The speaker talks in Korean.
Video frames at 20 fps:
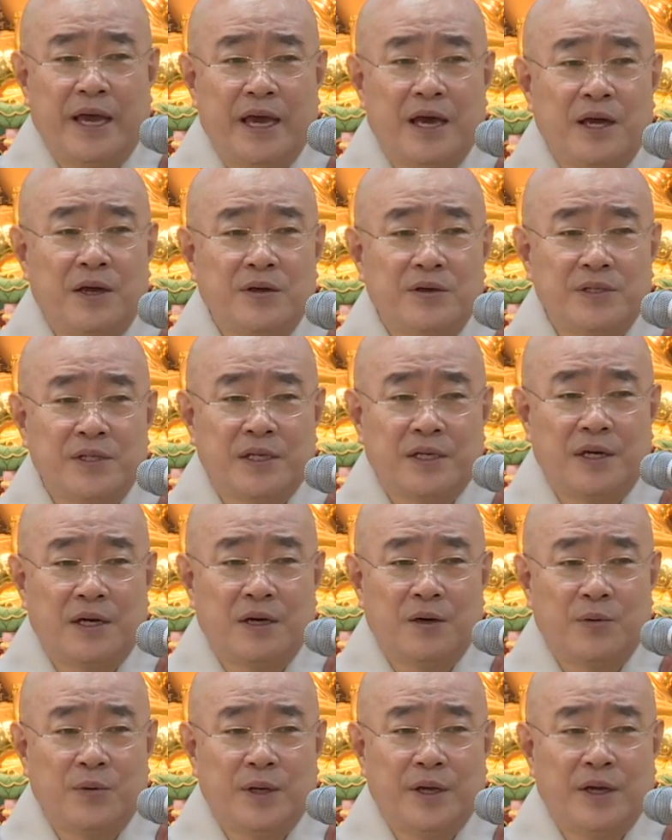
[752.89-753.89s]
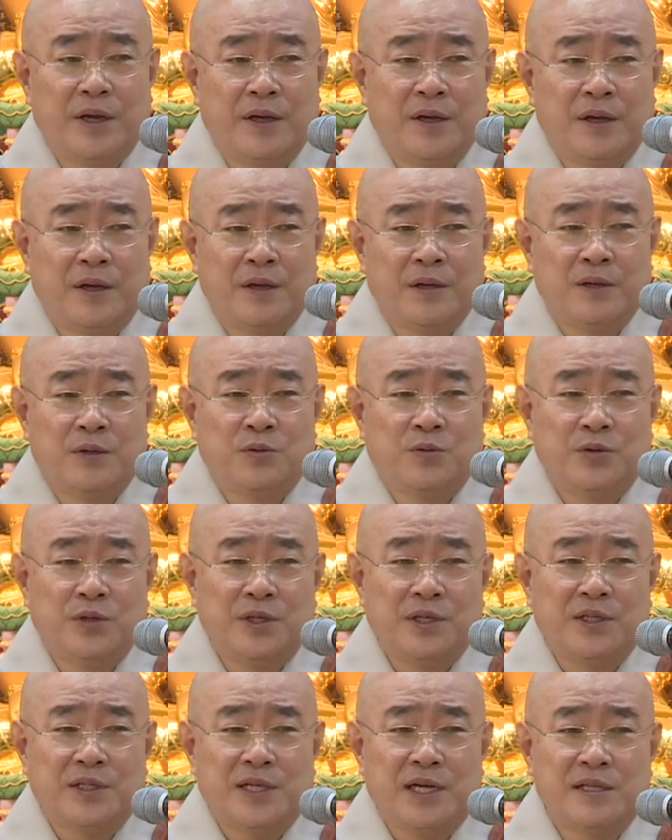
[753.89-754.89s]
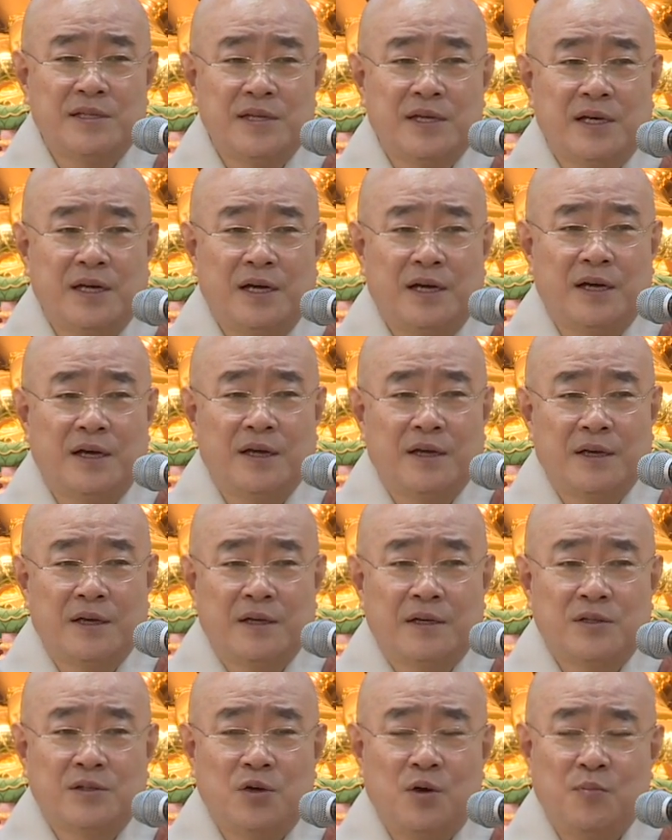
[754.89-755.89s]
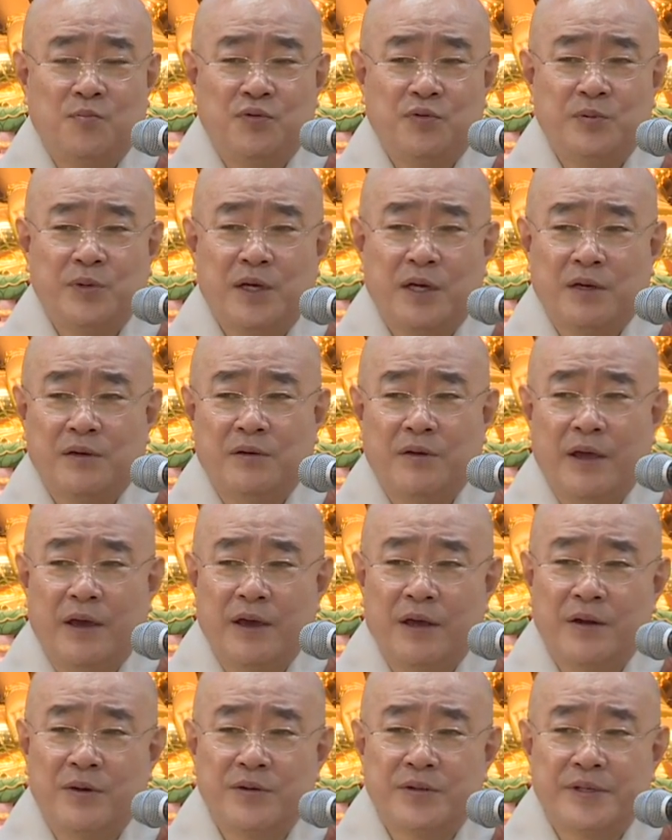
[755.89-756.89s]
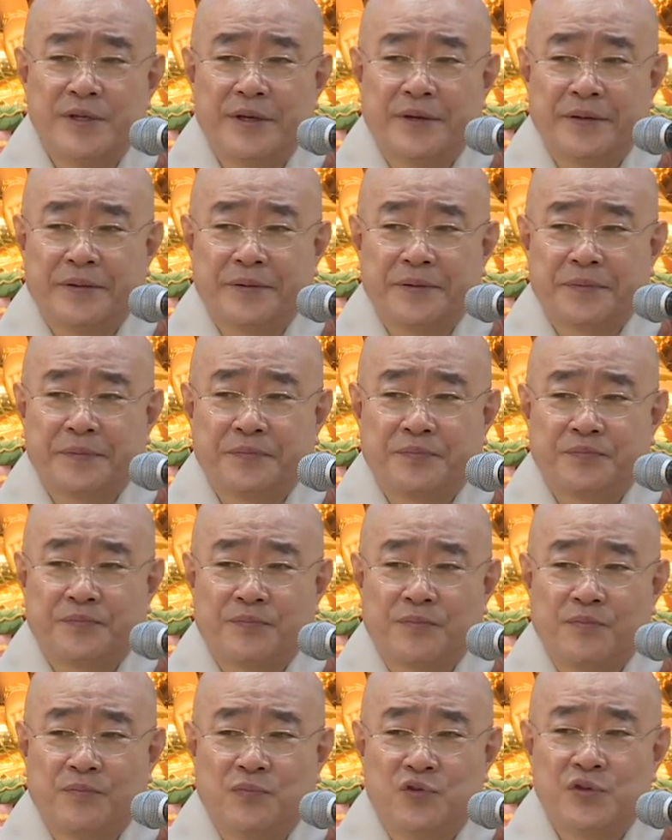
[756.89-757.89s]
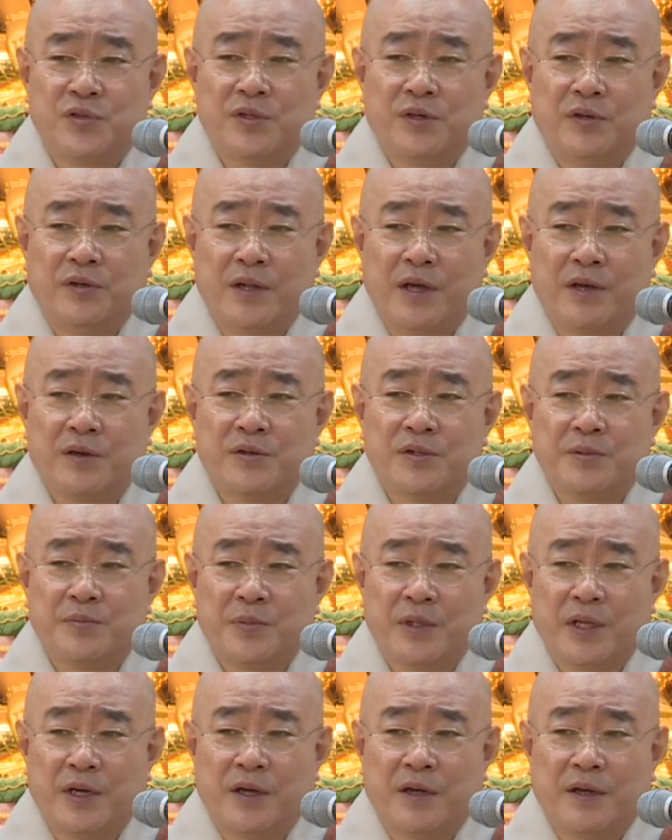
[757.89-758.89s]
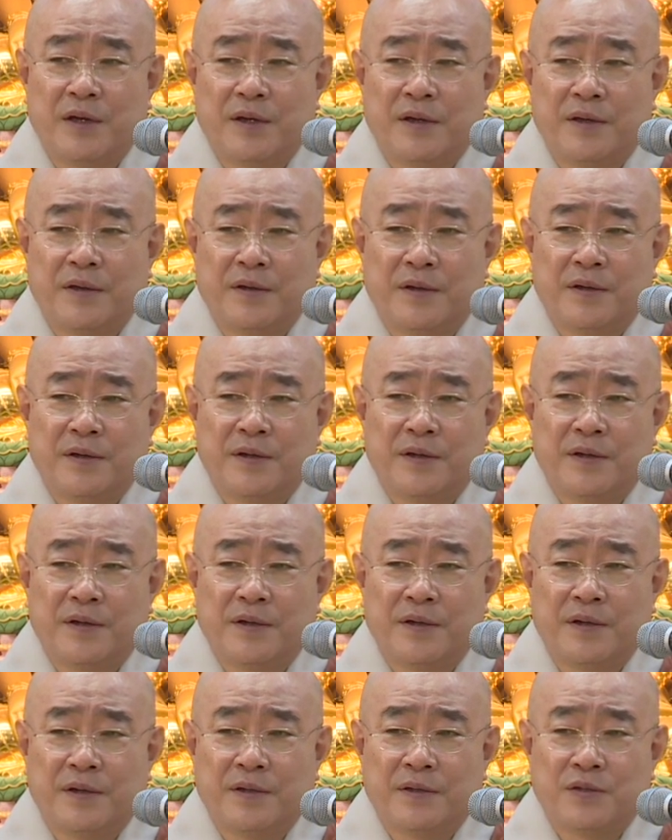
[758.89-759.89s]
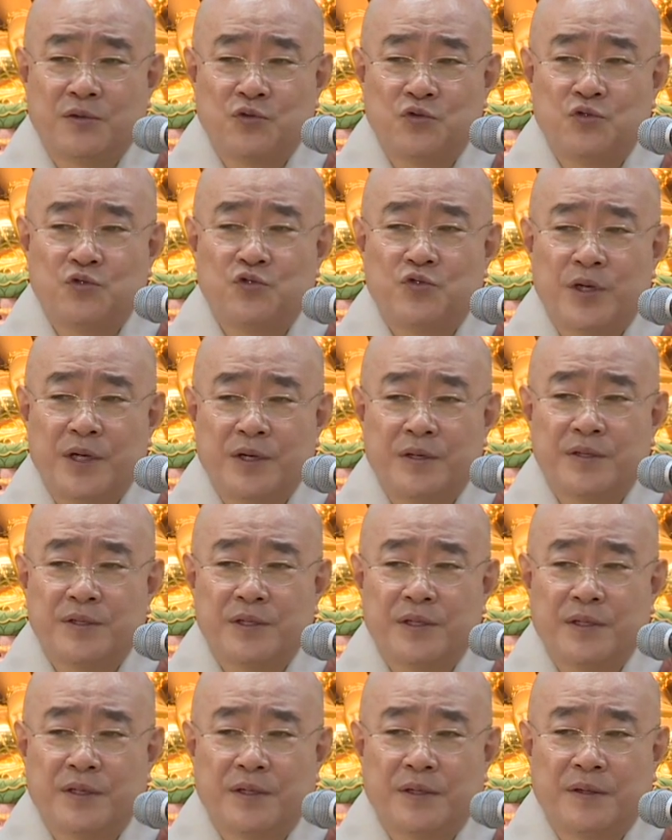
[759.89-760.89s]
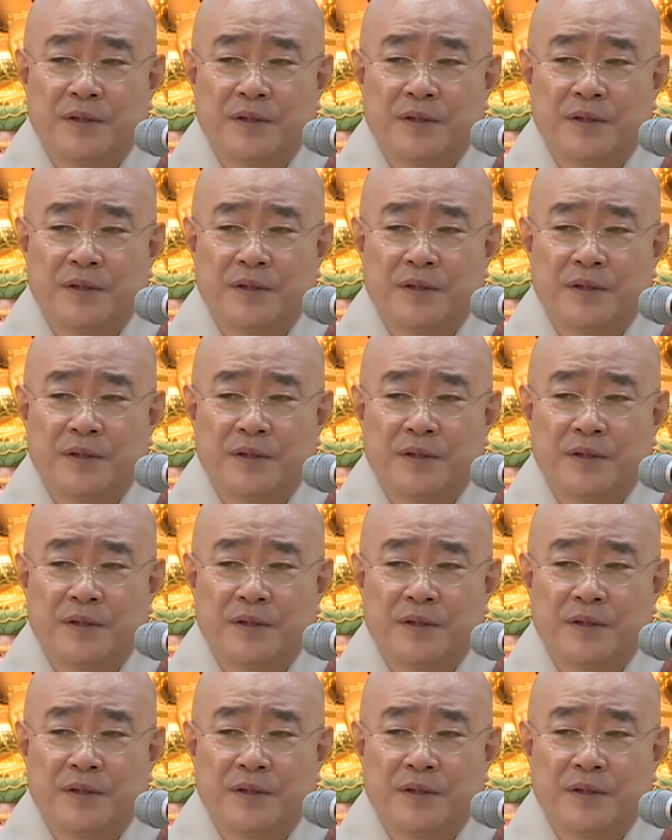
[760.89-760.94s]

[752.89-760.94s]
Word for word: 에너지가 왜 우리 자체가 성품이라는 건 에너지예요. 불성은 에너지입니다. 어, 순수 에너지.